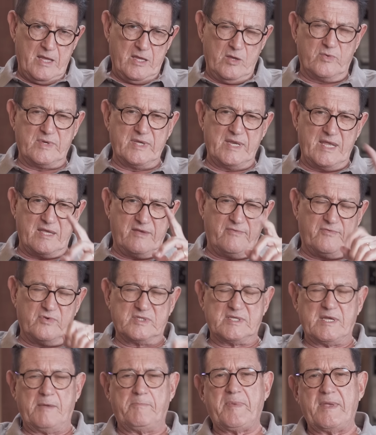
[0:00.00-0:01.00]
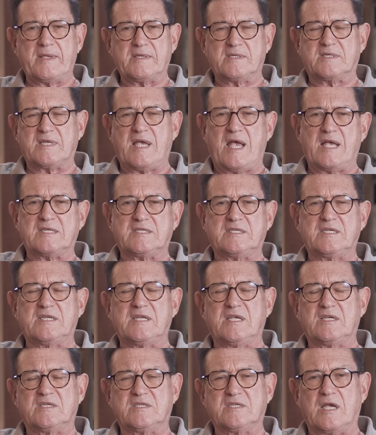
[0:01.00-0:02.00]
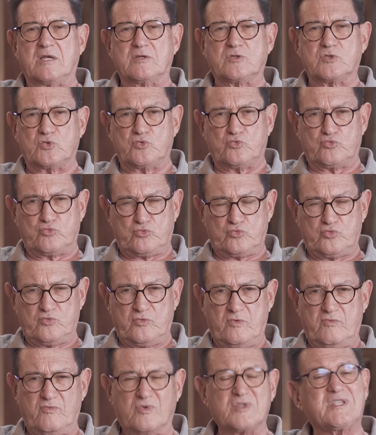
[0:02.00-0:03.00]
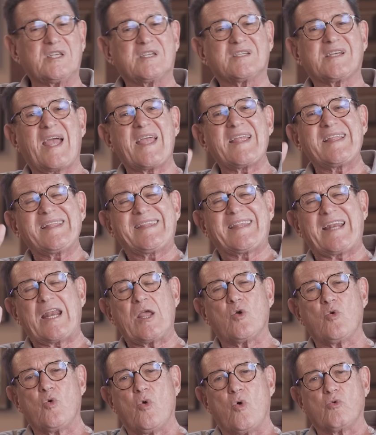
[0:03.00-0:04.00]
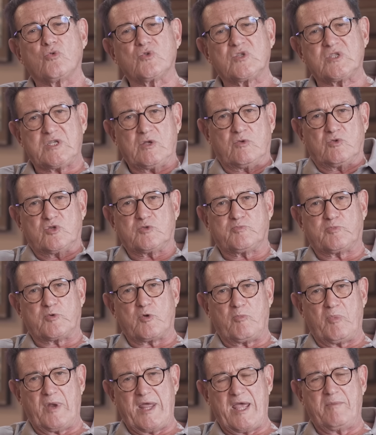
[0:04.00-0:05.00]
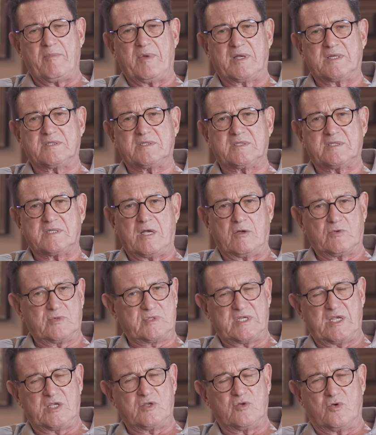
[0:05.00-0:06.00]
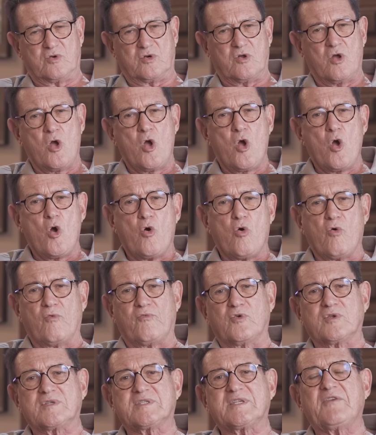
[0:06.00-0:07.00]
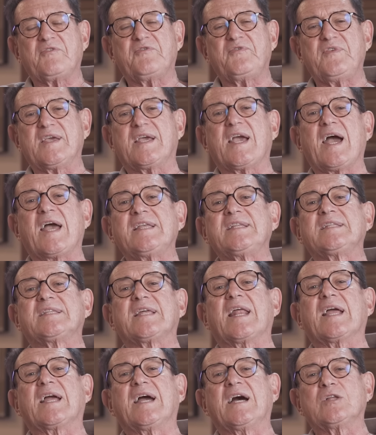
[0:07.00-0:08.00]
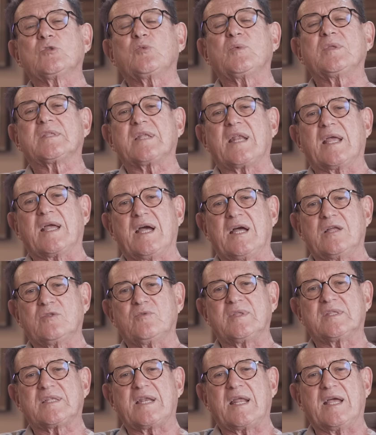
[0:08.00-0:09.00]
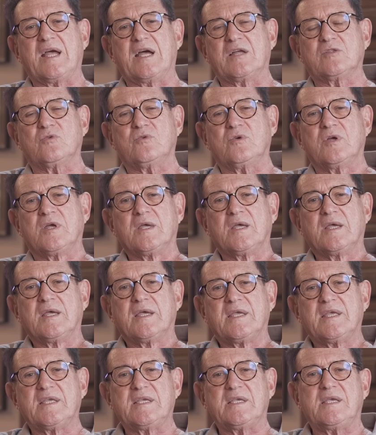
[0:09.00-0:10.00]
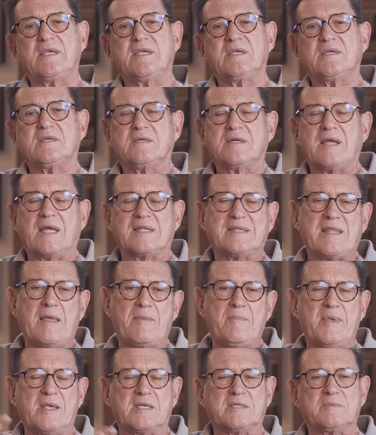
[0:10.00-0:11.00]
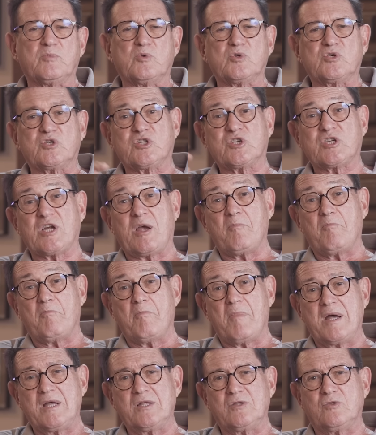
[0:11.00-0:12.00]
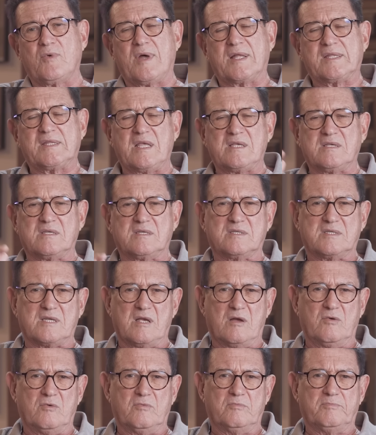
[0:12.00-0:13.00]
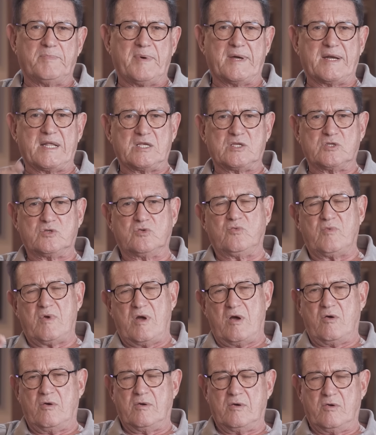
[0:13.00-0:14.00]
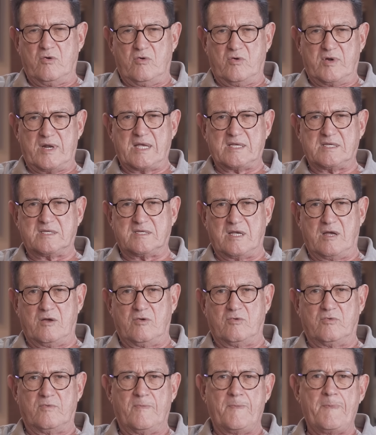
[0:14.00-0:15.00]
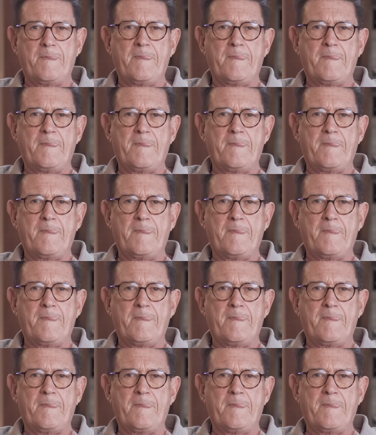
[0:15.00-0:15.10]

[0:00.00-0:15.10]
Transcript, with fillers: Eu queria que você pensasse neste assunto. Você já entregou os seus problemas ao Senhor? Ou você fica entregando, entregando, entregando e até mesmo chamando atenção para a sua oração,